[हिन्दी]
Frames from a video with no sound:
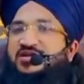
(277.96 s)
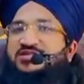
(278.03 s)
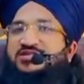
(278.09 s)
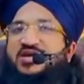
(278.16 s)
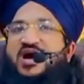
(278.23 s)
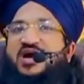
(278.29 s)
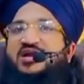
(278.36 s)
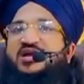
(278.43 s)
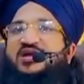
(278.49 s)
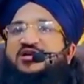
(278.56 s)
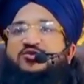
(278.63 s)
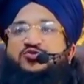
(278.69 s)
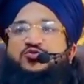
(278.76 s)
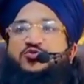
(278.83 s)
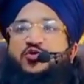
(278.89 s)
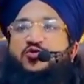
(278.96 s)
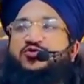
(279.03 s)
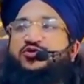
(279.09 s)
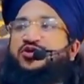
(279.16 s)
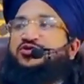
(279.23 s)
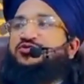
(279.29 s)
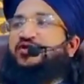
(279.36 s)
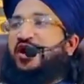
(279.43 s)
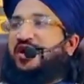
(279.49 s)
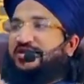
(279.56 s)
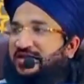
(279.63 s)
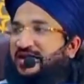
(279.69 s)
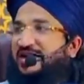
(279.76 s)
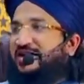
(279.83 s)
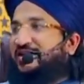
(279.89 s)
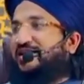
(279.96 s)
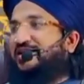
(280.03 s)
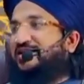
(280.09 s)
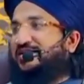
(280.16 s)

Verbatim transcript: कि सारे रसूलों की जो असल